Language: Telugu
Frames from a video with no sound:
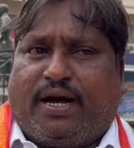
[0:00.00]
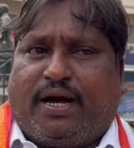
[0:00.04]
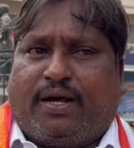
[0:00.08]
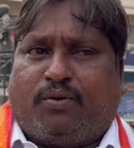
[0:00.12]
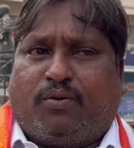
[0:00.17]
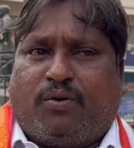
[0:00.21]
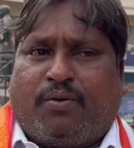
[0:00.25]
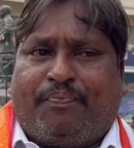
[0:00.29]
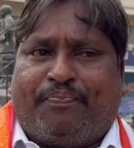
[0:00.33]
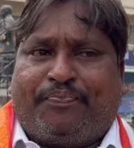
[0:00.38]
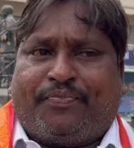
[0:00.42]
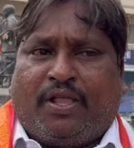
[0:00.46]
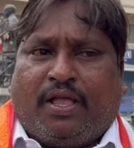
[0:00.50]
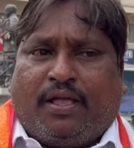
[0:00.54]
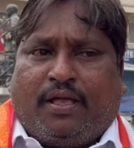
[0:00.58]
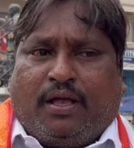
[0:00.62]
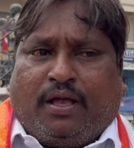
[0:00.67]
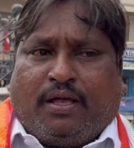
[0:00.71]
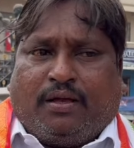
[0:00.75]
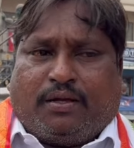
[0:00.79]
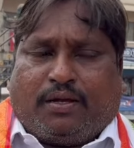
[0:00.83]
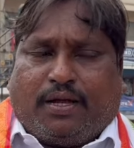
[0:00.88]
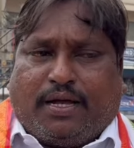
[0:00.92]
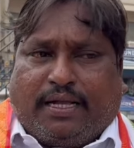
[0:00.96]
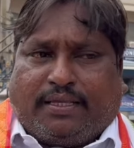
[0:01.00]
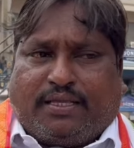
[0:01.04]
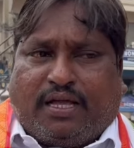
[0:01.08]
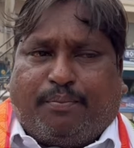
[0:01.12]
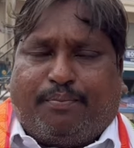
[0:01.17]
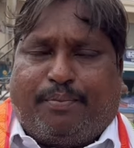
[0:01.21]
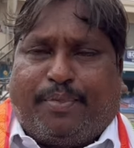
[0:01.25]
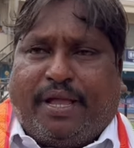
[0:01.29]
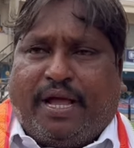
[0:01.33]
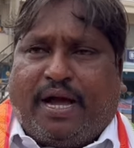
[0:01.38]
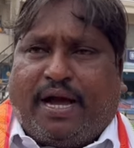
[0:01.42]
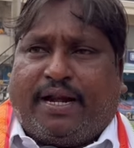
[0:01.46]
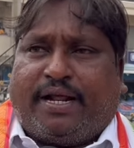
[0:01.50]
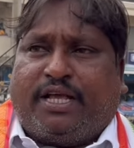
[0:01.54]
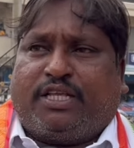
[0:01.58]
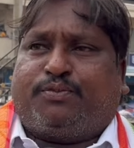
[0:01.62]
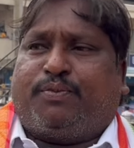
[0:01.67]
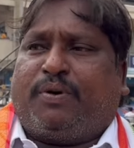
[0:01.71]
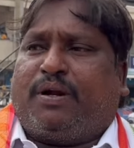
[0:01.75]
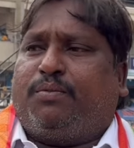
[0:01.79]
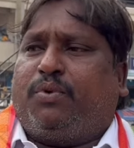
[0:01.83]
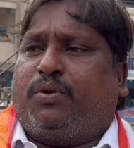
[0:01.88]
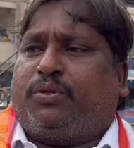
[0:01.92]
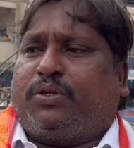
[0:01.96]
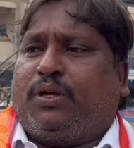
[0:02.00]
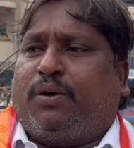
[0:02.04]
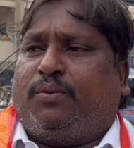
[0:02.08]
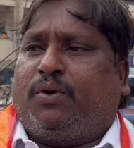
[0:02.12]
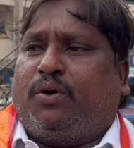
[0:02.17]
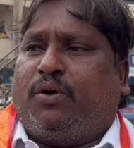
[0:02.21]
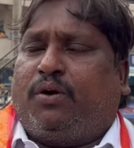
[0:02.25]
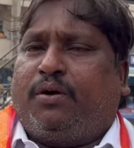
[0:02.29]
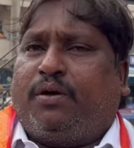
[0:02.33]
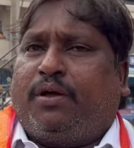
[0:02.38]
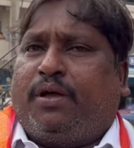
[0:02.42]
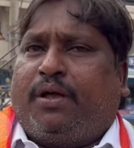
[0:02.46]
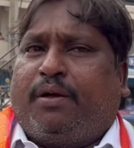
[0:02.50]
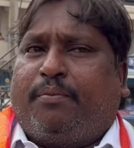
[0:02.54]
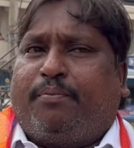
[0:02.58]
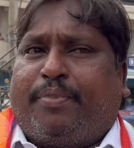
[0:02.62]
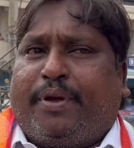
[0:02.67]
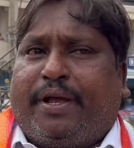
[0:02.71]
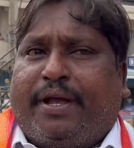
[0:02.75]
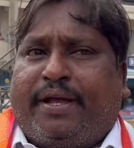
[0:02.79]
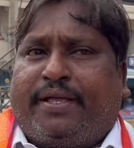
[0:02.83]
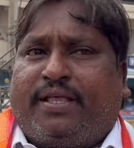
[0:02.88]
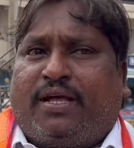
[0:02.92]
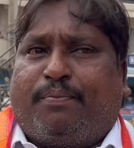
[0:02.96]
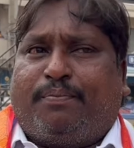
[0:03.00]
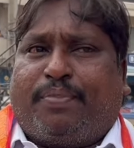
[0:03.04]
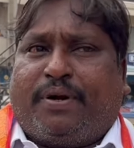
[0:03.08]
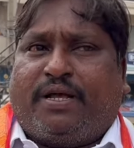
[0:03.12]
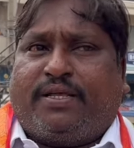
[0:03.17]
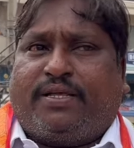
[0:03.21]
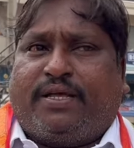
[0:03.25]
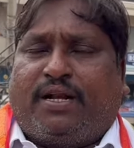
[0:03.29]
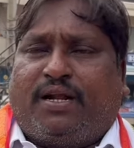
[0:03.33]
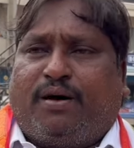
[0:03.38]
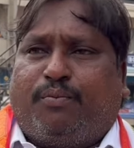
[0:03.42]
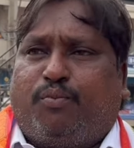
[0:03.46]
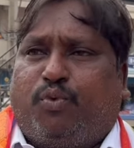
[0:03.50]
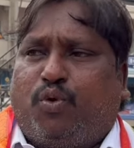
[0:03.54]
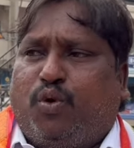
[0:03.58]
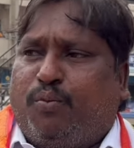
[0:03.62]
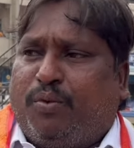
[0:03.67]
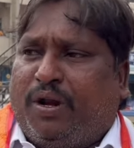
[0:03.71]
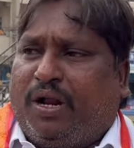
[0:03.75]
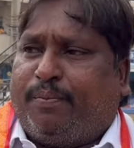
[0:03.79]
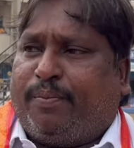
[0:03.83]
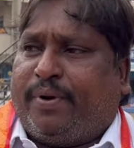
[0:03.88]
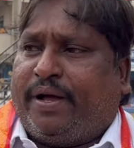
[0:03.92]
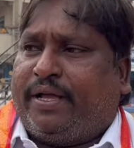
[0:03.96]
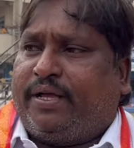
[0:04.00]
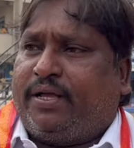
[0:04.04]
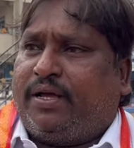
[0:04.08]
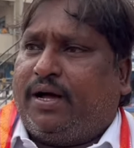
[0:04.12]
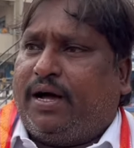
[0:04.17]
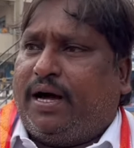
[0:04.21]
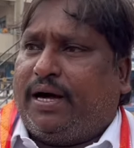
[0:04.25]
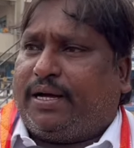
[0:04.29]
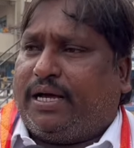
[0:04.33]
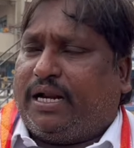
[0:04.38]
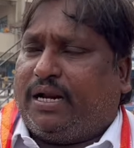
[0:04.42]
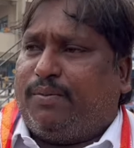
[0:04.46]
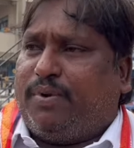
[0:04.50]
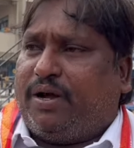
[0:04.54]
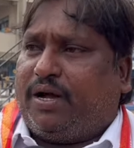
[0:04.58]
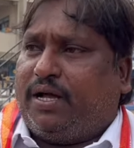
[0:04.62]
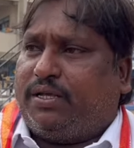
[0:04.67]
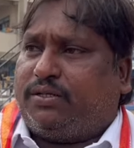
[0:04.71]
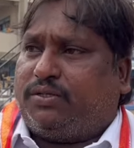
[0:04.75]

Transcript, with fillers: గారు గత బీఆర్ఎస్ ప్రభుత్వంలో పేద ప్రజల భూములపై అక్రమంగా